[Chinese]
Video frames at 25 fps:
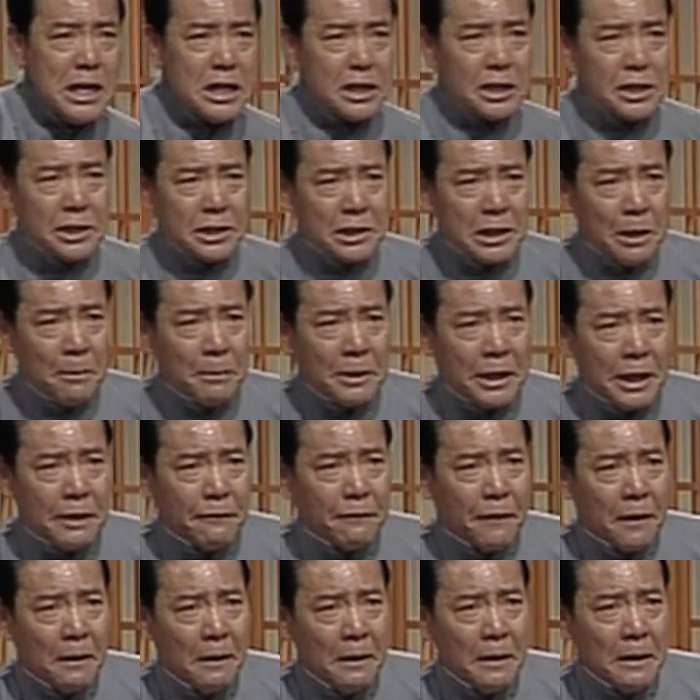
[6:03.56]
是什么地
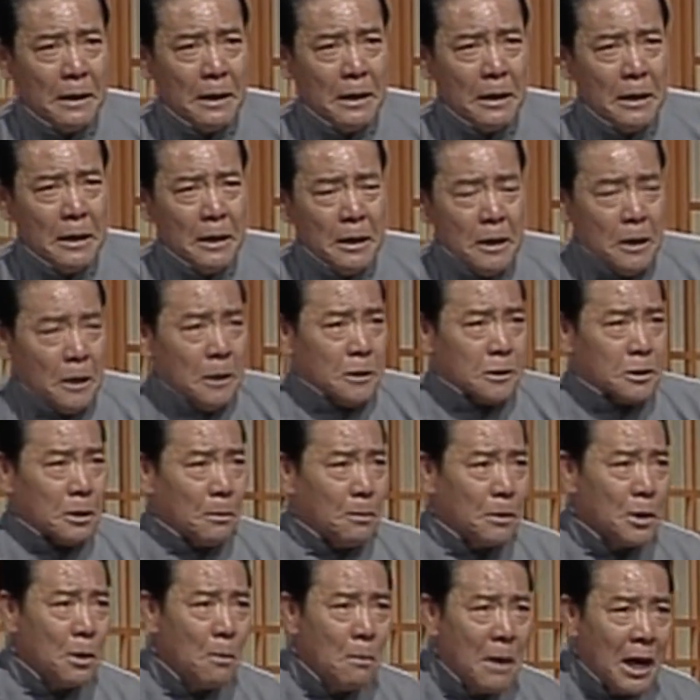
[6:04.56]
方？怎么
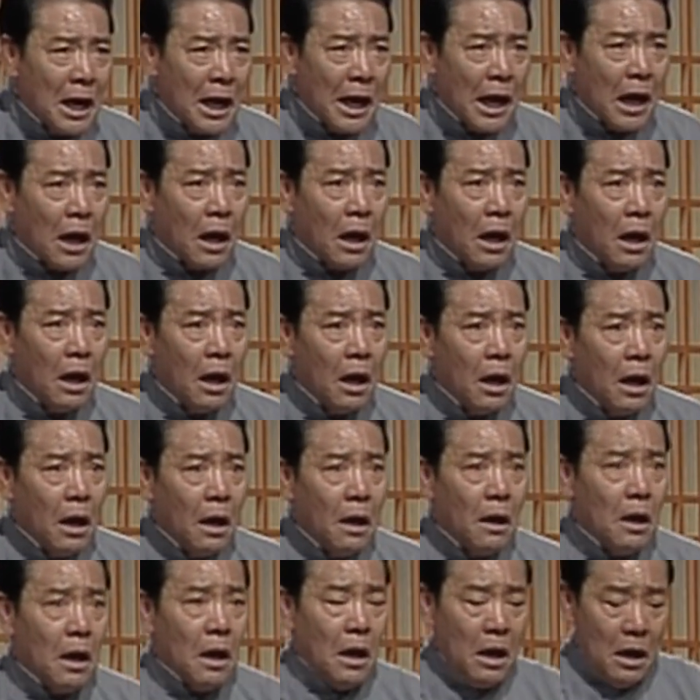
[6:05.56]
那么亮？
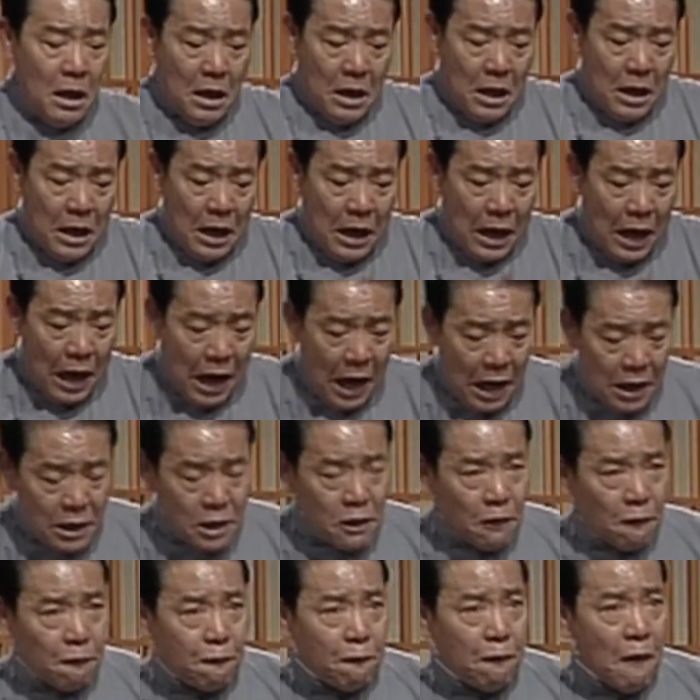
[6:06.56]
按
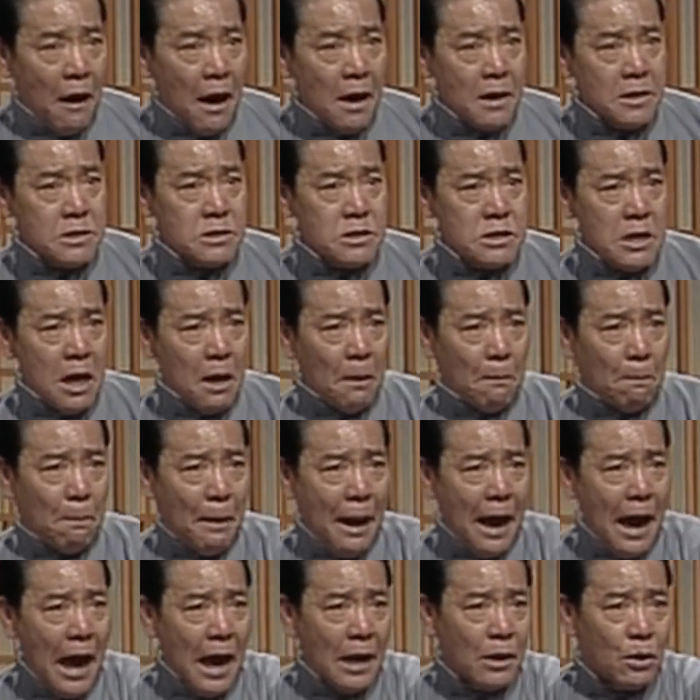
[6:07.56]
着方向
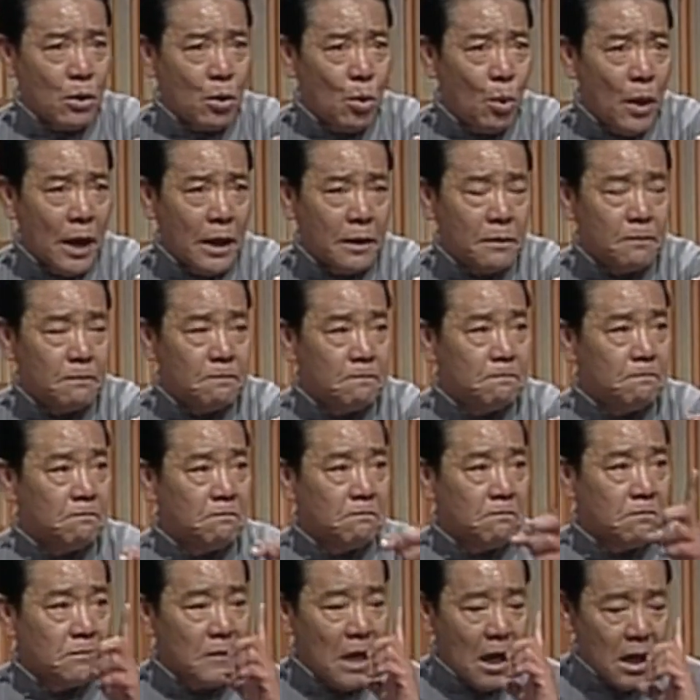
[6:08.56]
判断，
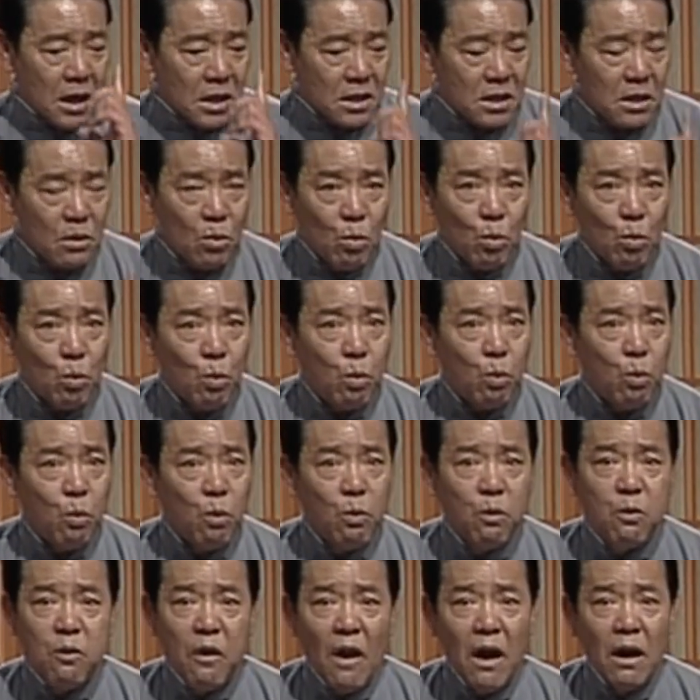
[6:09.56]
那是五
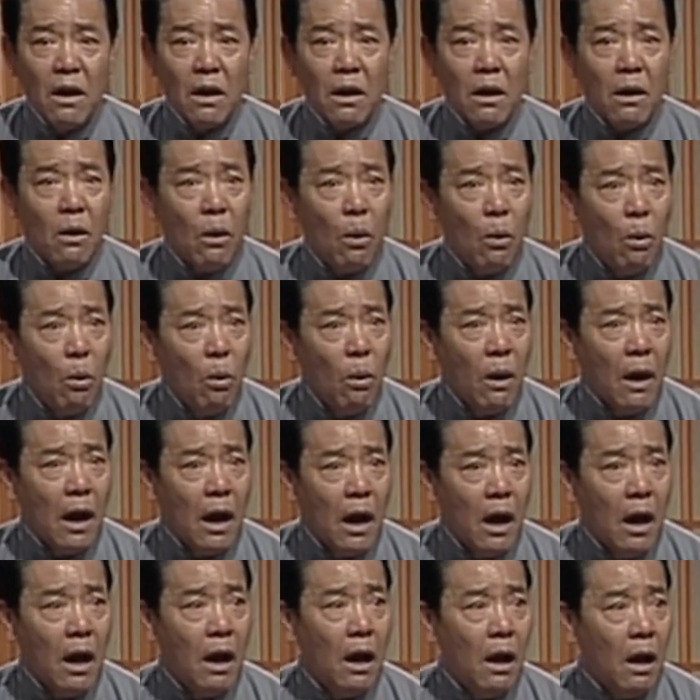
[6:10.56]
凤楼
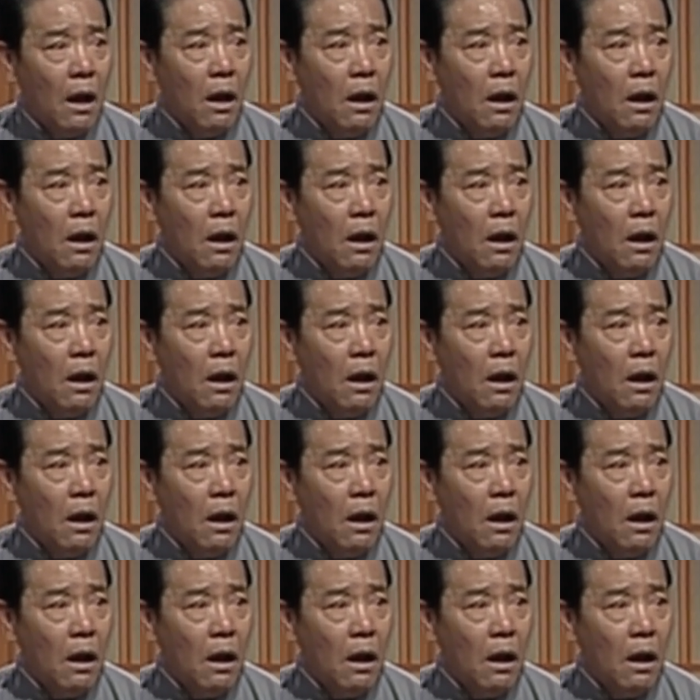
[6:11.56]
啊，